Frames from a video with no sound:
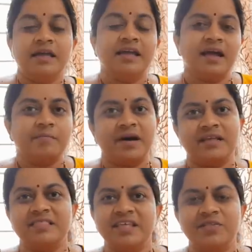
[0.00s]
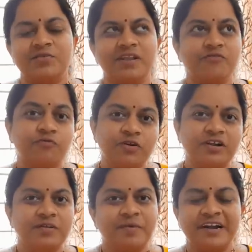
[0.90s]
ఇంకా మనం తీసుకునే
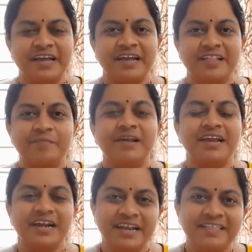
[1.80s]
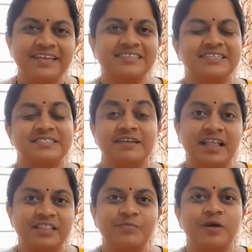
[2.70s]
ఫుడ్ని బట్టే కదా మనకి డిసీజెస్
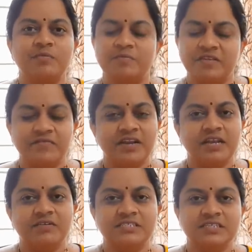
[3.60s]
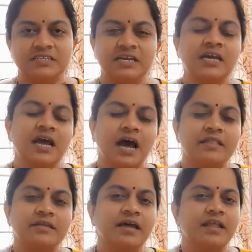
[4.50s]
హెల్త్ ప్రాబ్లమ్స్ ఇవన్నీ వచ్చేది
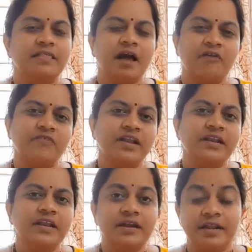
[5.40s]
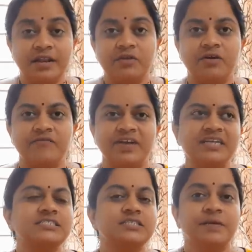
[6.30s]
అందుకనేసి అవన్నింటినీ కూడా
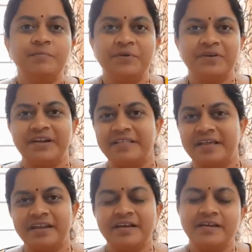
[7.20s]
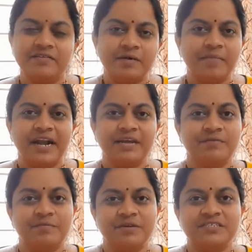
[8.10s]
వేస్ట్ ఇంప్యూరిటీస్ అన్నింటినీ కూడా బయటికి
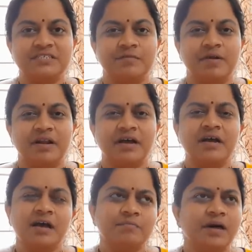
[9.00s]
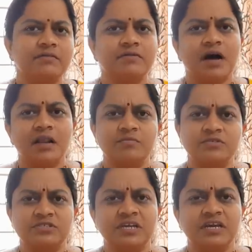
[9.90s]
పంపేస్తుంది అనమాట మనం
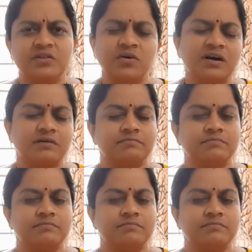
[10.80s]
ఆల్మోస్ట్ ఏదో ఒక